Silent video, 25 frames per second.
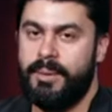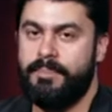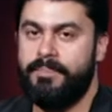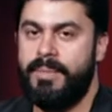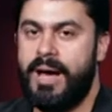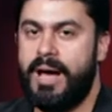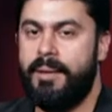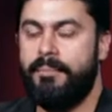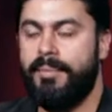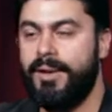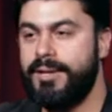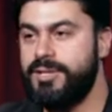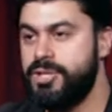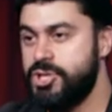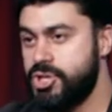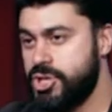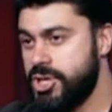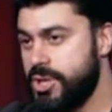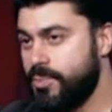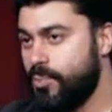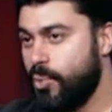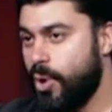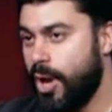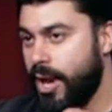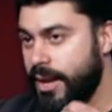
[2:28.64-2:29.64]
ما عملش
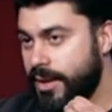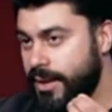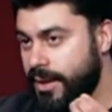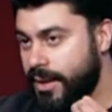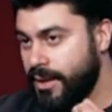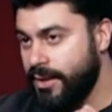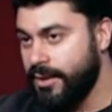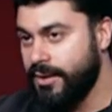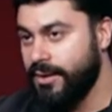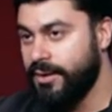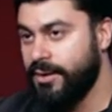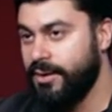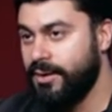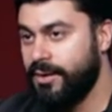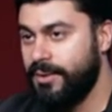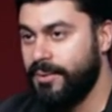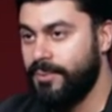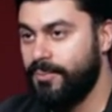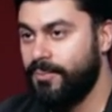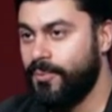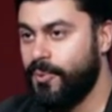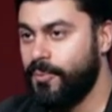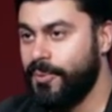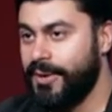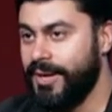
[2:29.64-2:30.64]
شيء معين
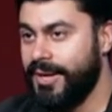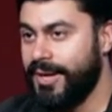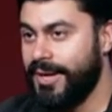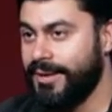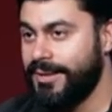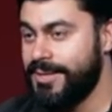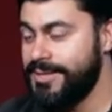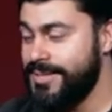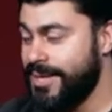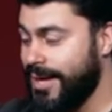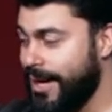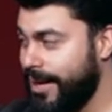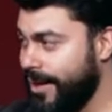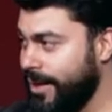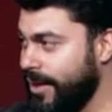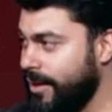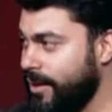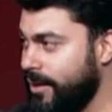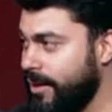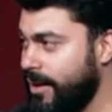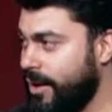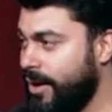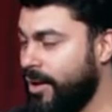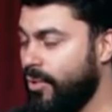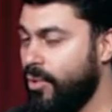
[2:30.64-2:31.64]
ممكن يعتذر
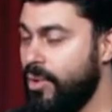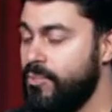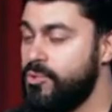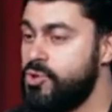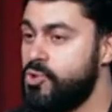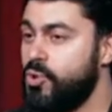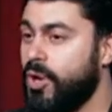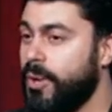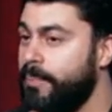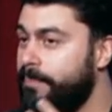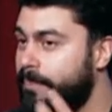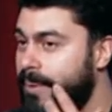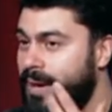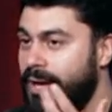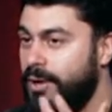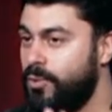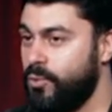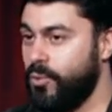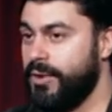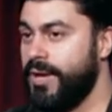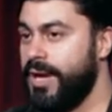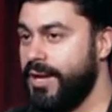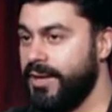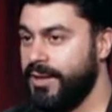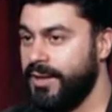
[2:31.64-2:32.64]
عليه هو مش واخد
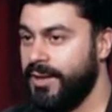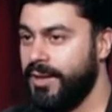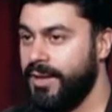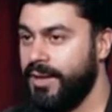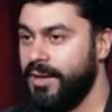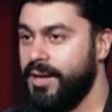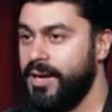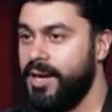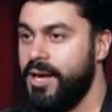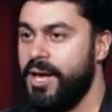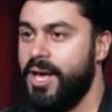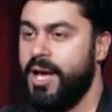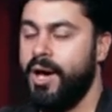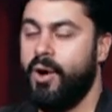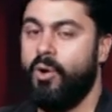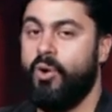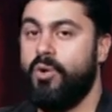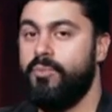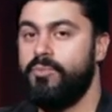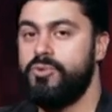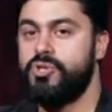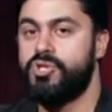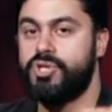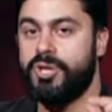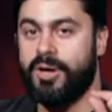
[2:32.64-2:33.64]
باله يعني ايه
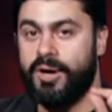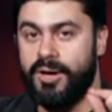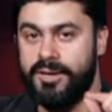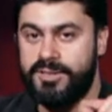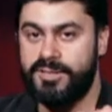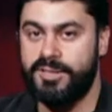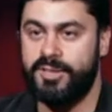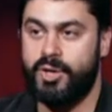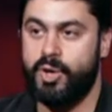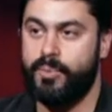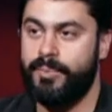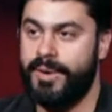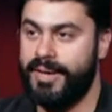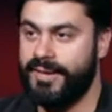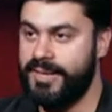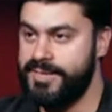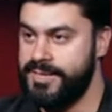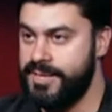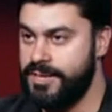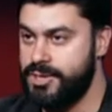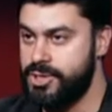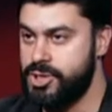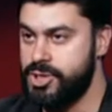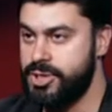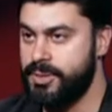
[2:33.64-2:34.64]
هو مش قاصد ان هو ما
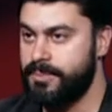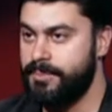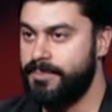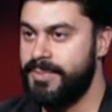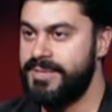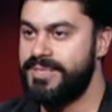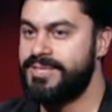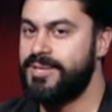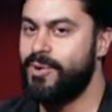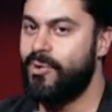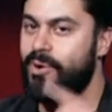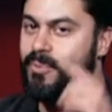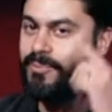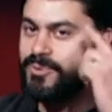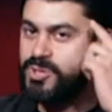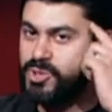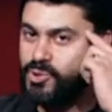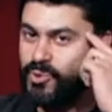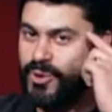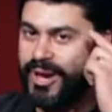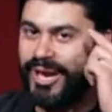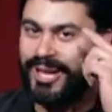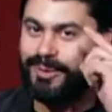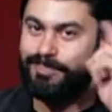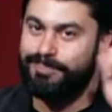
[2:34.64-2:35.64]
يعتذرش بس هو
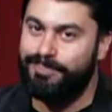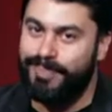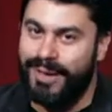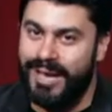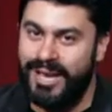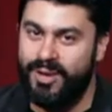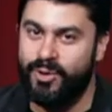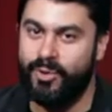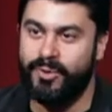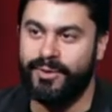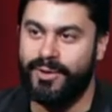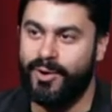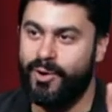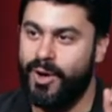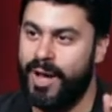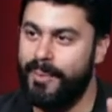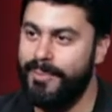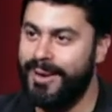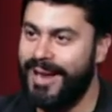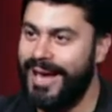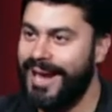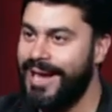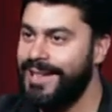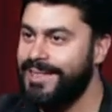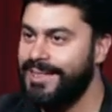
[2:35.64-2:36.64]
مش واخد باله ان هو
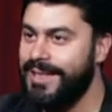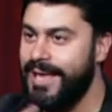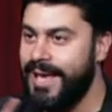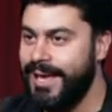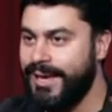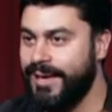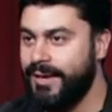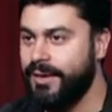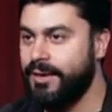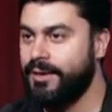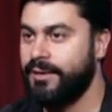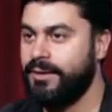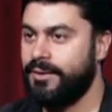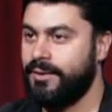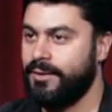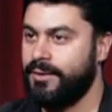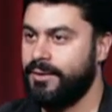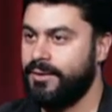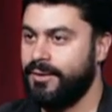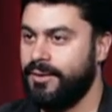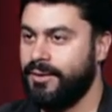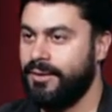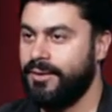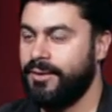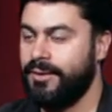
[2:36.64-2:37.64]
عمل حاجه تضايق
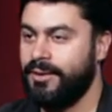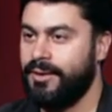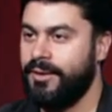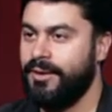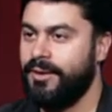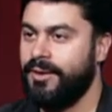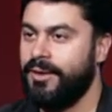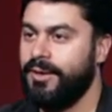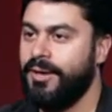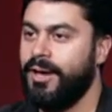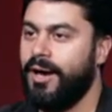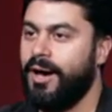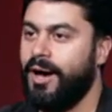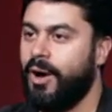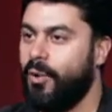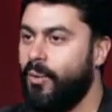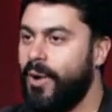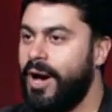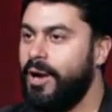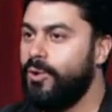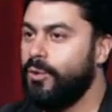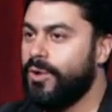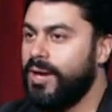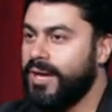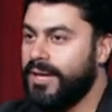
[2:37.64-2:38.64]
بالظبط هو
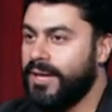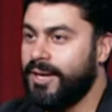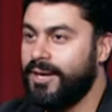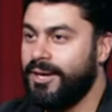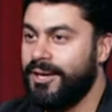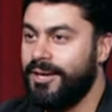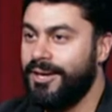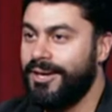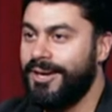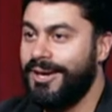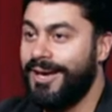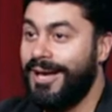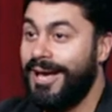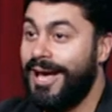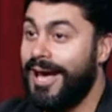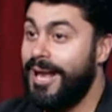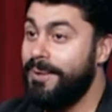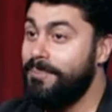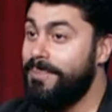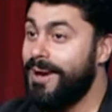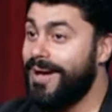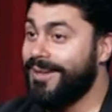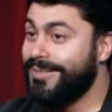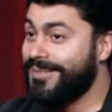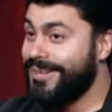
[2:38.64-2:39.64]
قاله كده هل
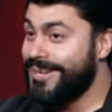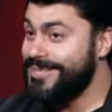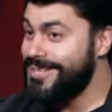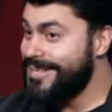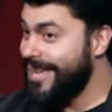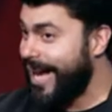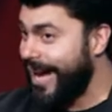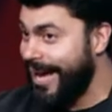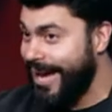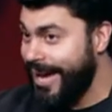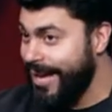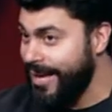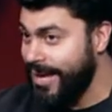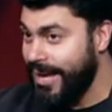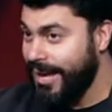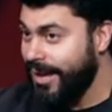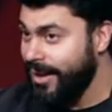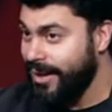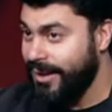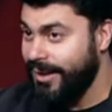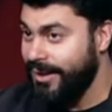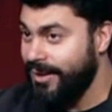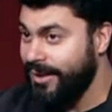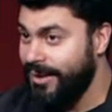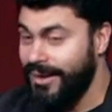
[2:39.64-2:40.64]
بقى الدراسه دي حقيقيه
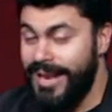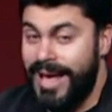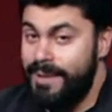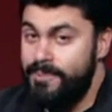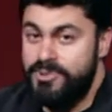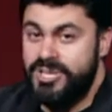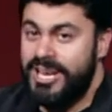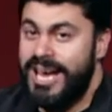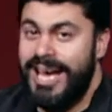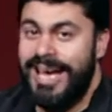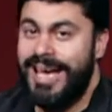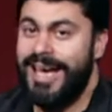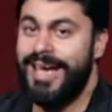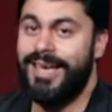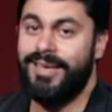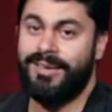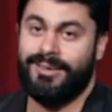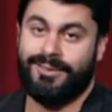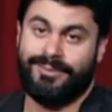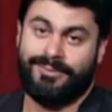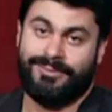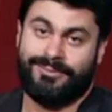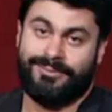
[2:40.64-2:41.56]
لا مش حقيقيه